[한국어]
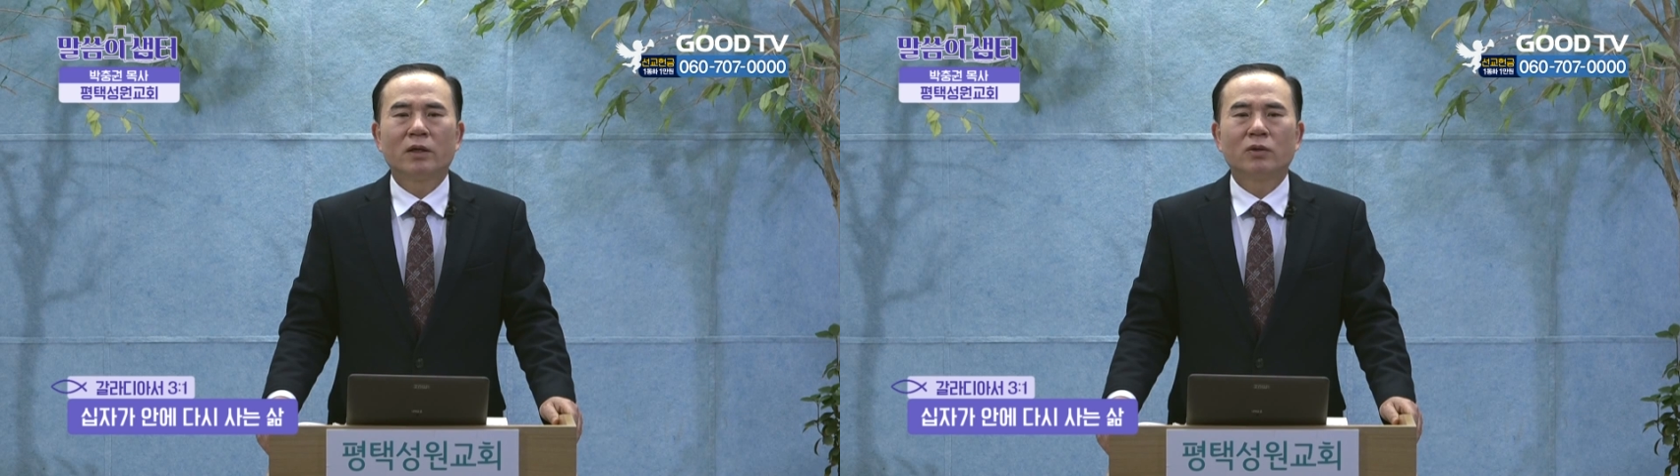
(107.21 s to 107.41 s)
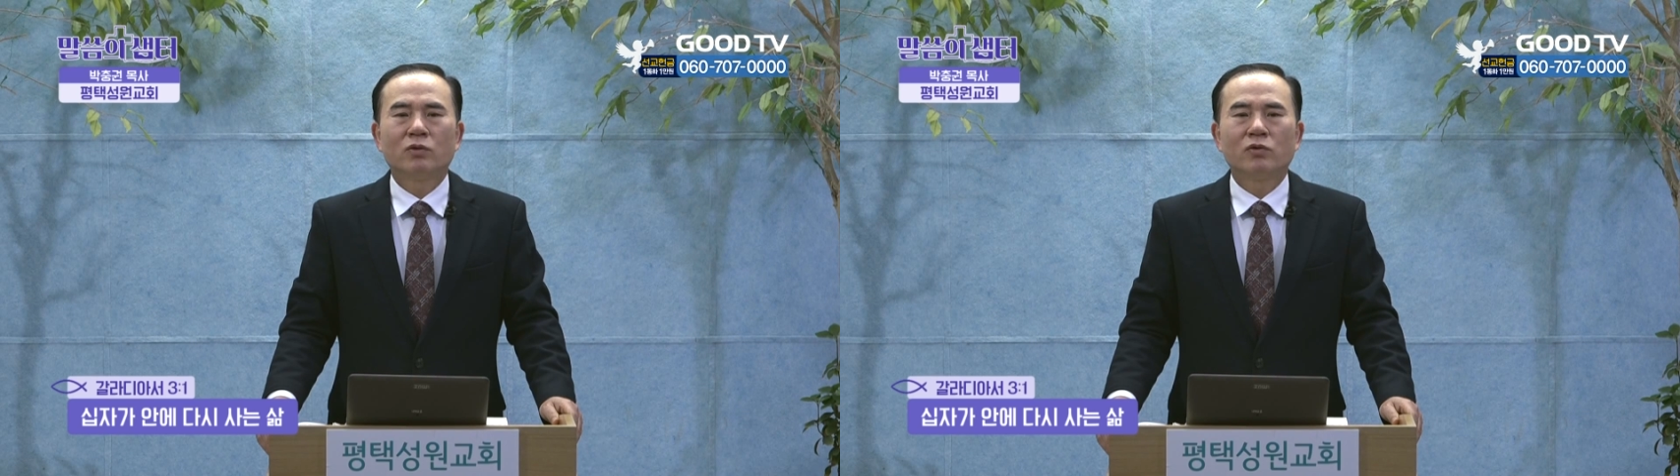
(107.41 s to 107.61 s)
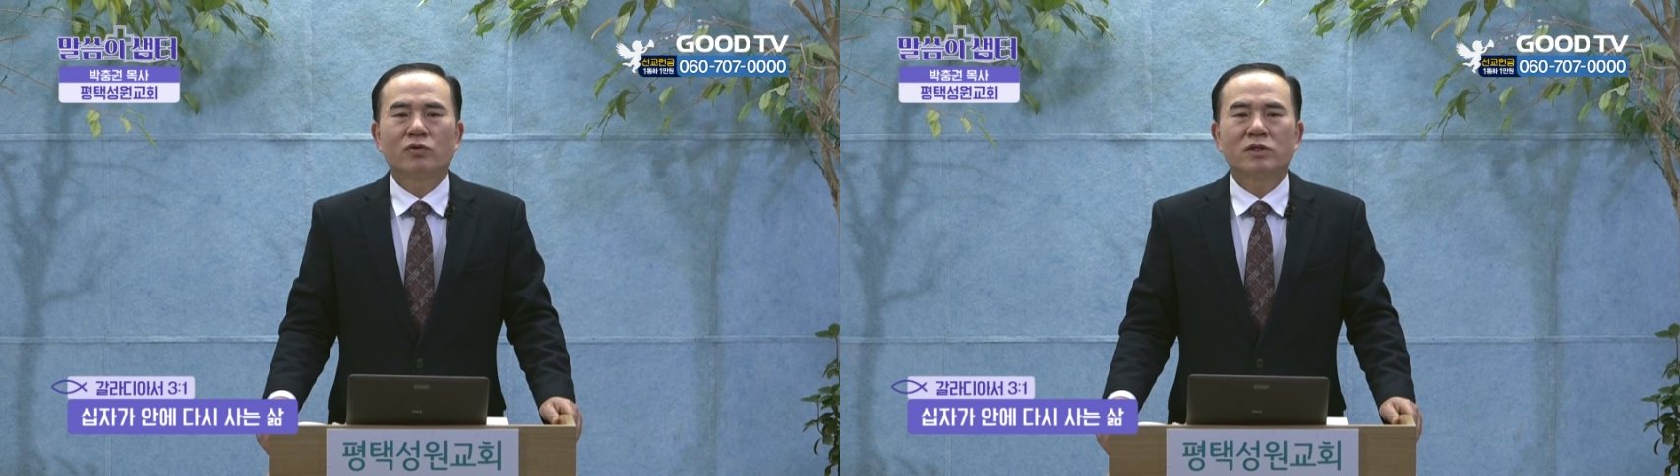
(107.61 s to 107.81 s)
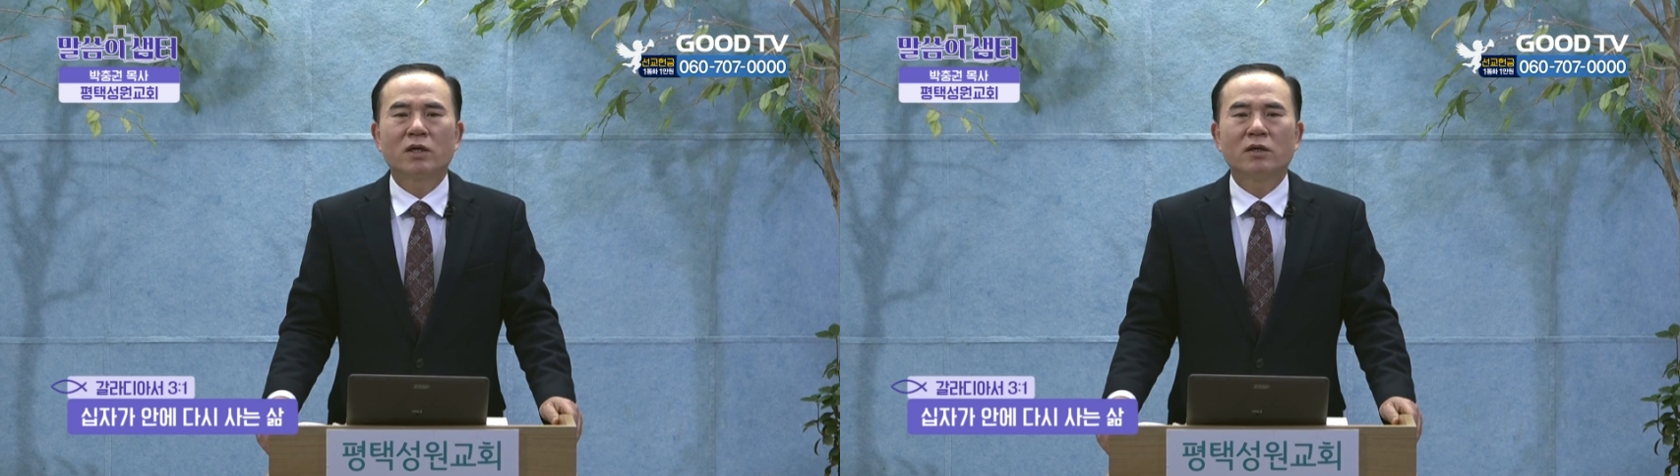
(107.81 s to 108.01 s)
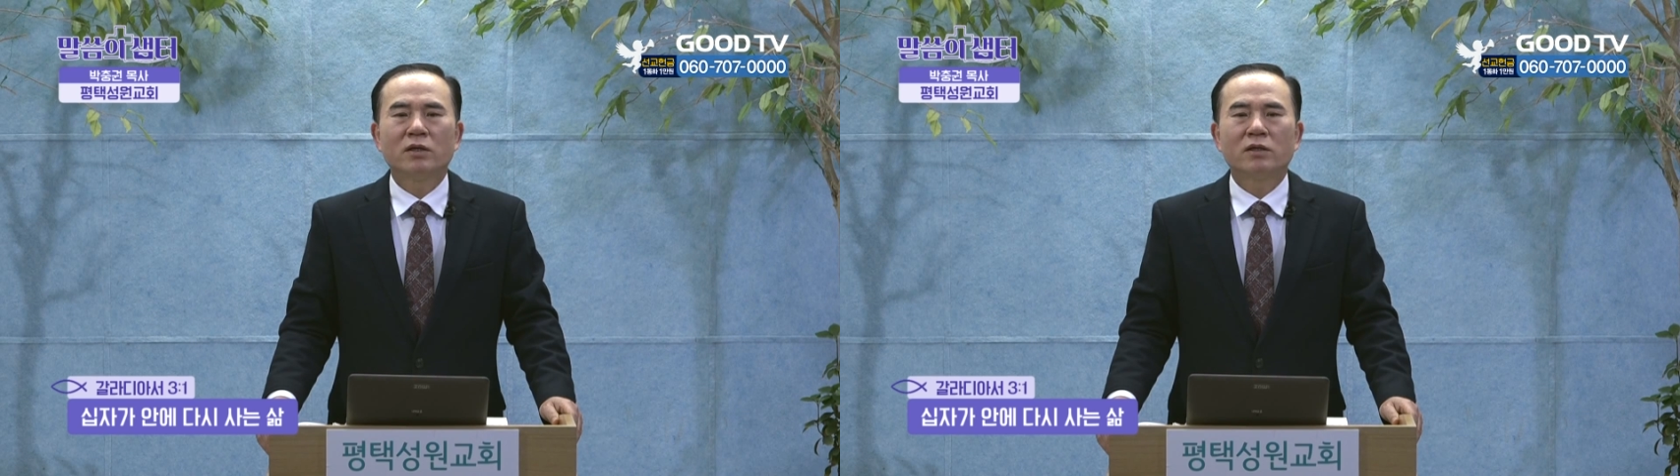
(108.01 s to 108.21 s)
기도를
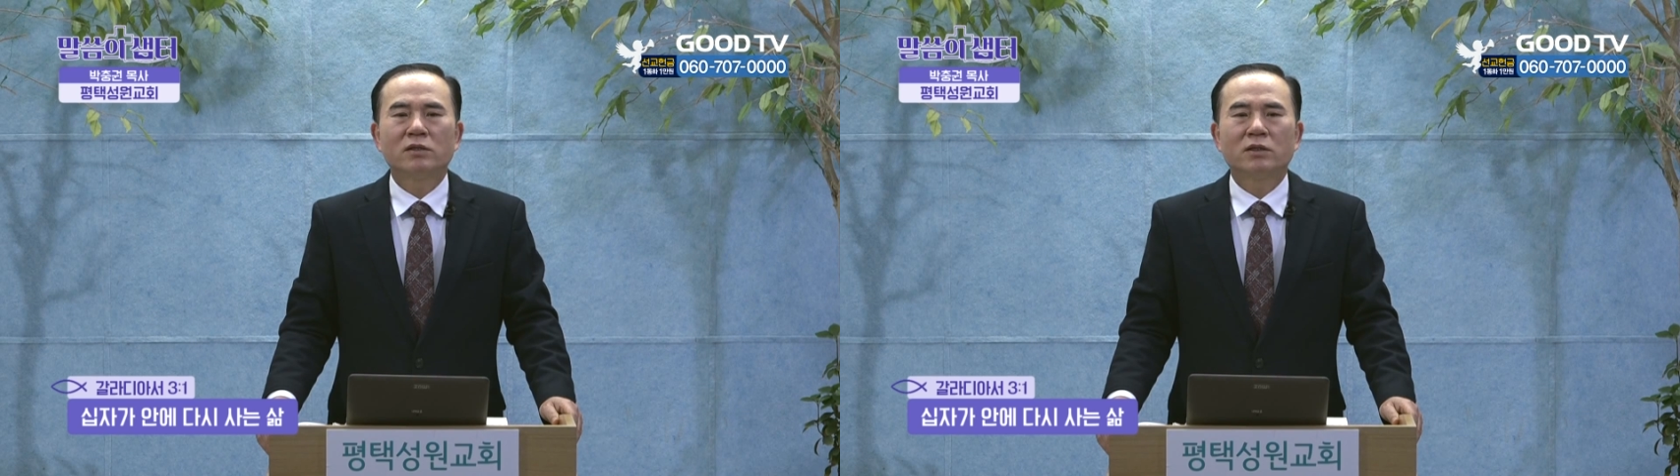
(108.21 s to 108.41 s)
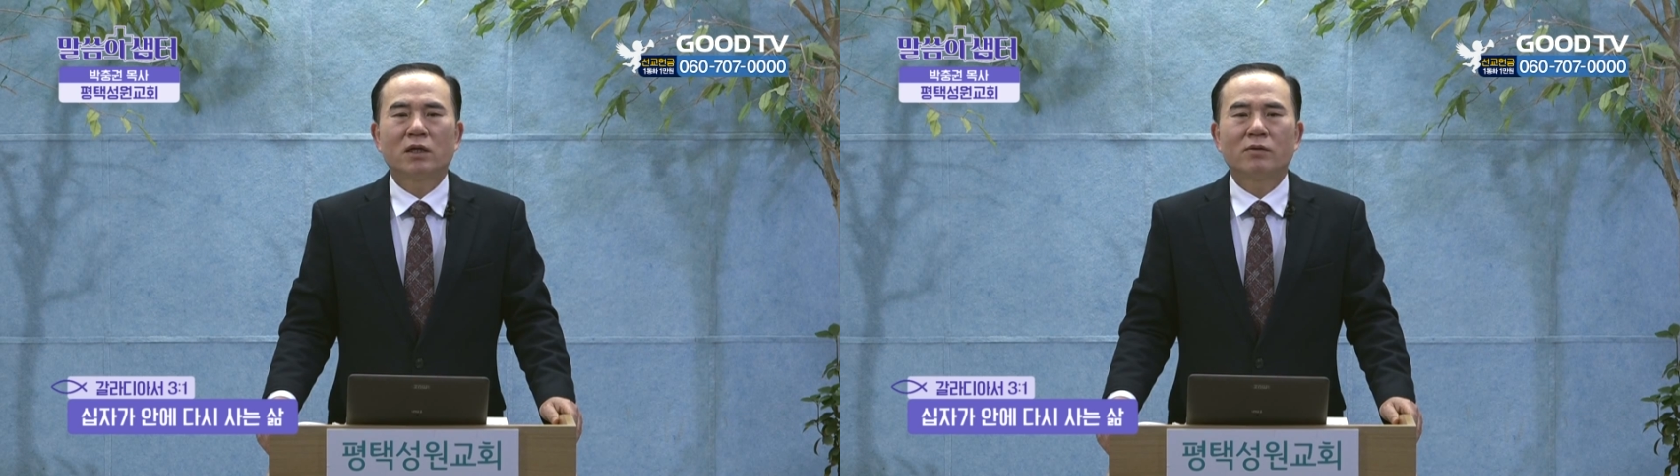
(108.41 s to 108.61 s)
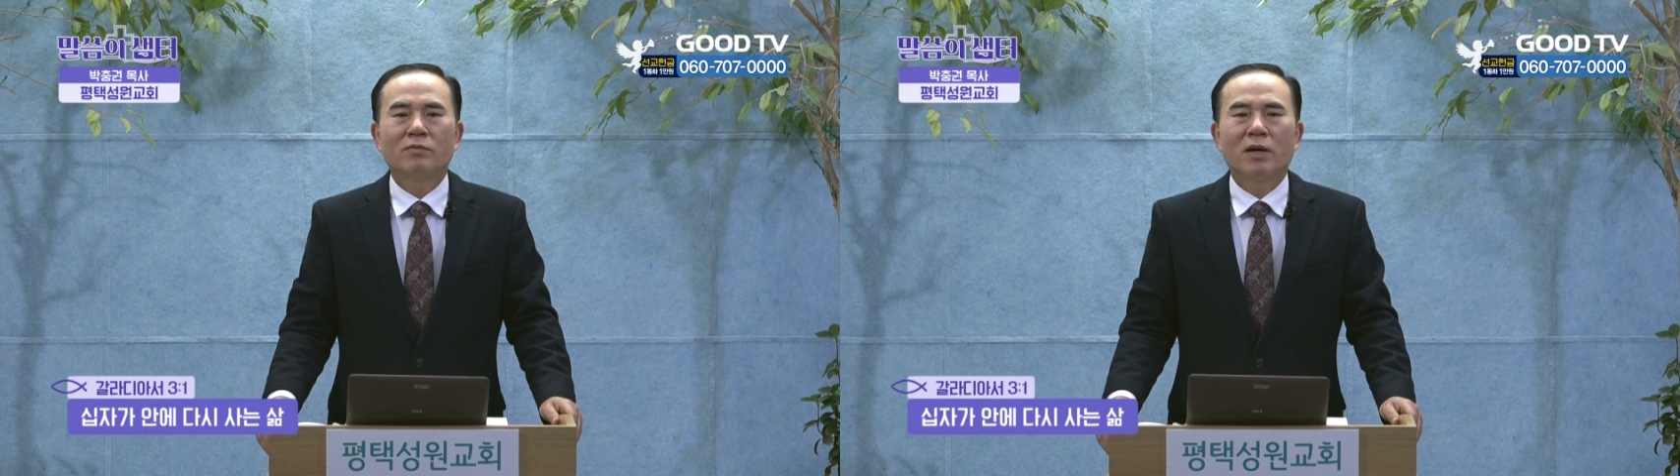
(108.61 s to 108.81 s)
귀찮아 여기는 사람은